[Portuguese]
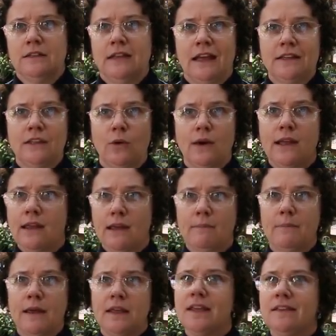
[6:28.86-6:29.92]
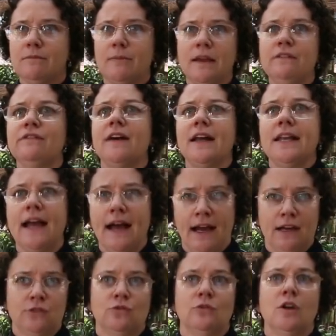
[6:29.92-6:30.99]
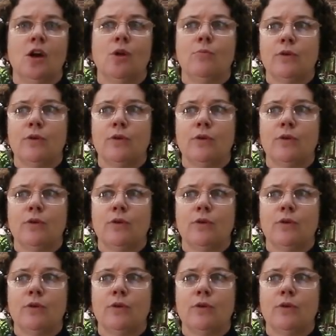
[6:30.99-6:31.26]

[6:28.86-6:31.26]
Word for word: Né? Então, aqui é bem, bem variado,